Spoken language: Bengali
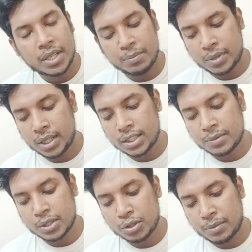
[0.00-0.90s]

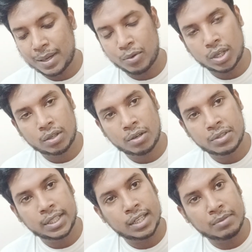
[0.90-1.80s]
ইম্পেরিয়ালিজমের জন্য ব্যবহার করা
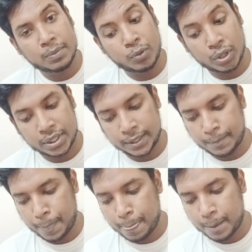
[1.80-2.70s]
হয়েছে এটা আমরা পড়েছি
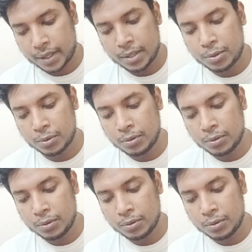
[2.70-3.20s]
কিন্তু